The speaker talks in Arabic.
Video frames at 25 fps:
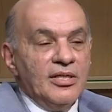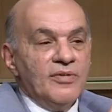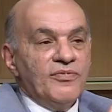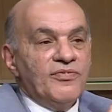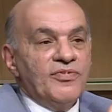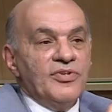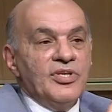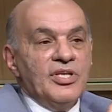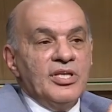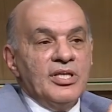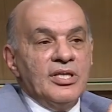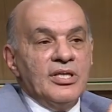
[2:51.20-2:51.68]

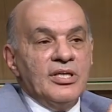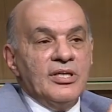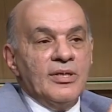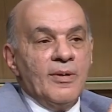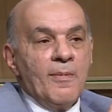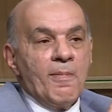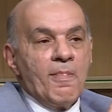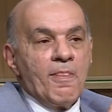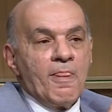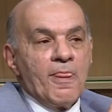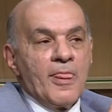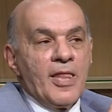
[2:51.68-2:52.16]
في
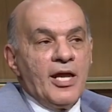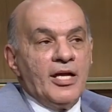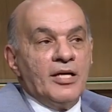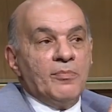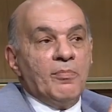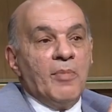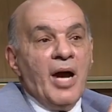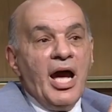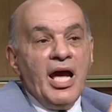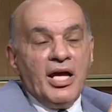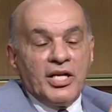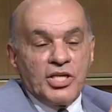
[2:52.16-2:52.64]
آه،
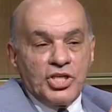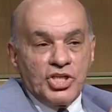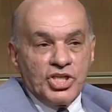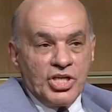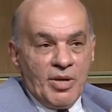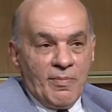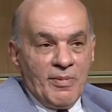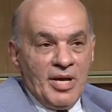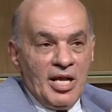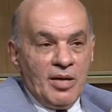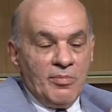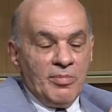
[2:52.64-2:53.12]
بحر
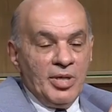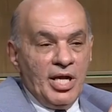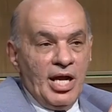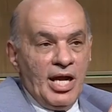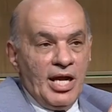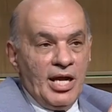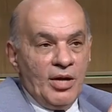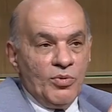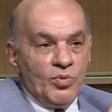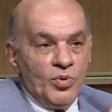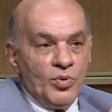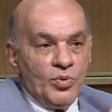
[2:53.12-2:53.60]
الشمال
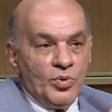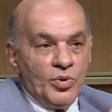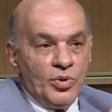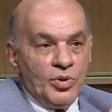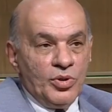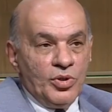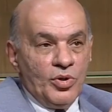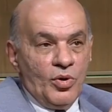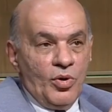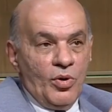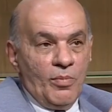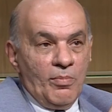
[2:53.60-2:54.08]
بيحاولوا
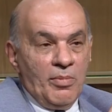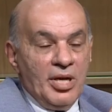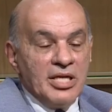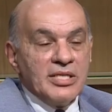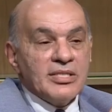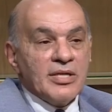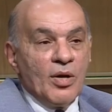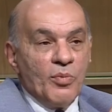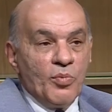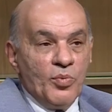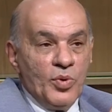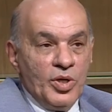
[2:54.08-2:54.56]
ان هم
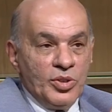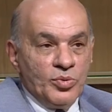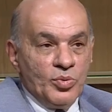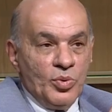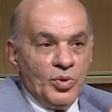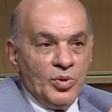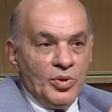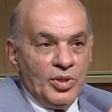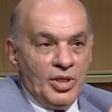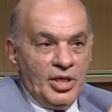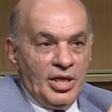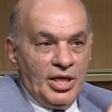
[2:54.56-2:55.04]

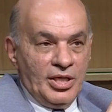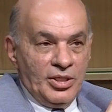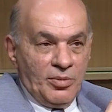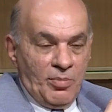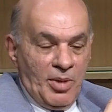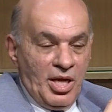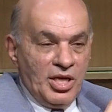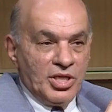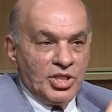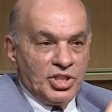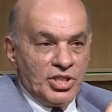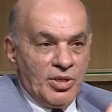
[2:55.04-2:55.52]
يزودوا لان
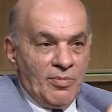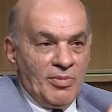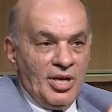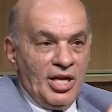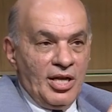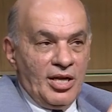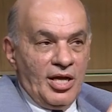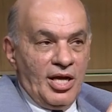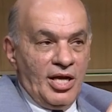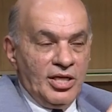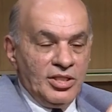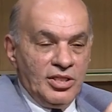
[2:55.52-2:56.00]
بحر
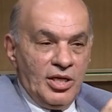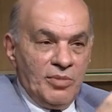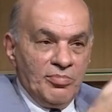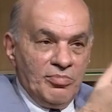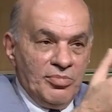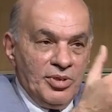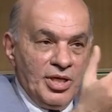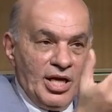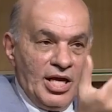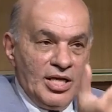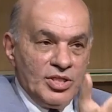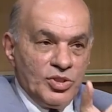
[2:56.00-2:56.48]
الشمال ايضا
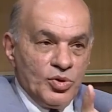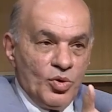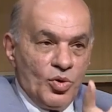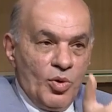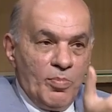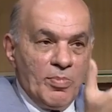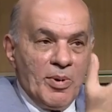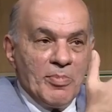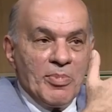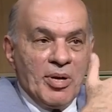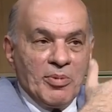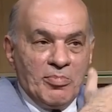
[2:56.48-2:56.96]
بيغذي
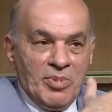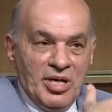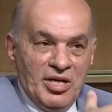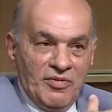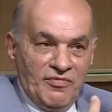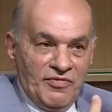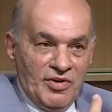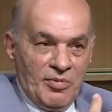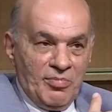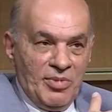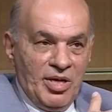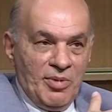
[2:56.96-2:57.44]
اوروبا
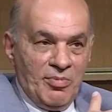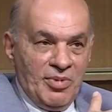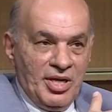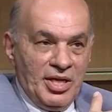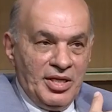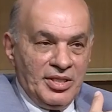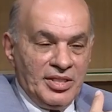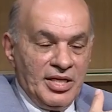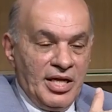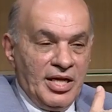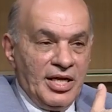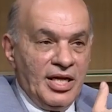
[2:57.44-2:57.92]
ب 40% من
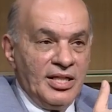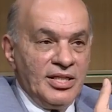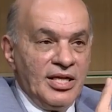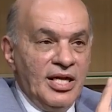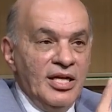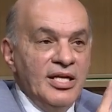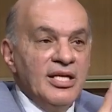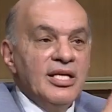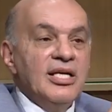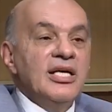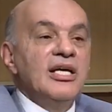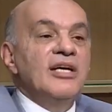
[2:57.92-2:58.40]

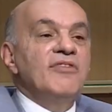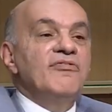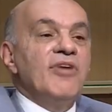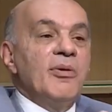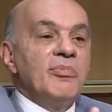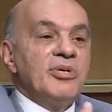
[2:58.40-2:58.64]
احتياجاتها آه.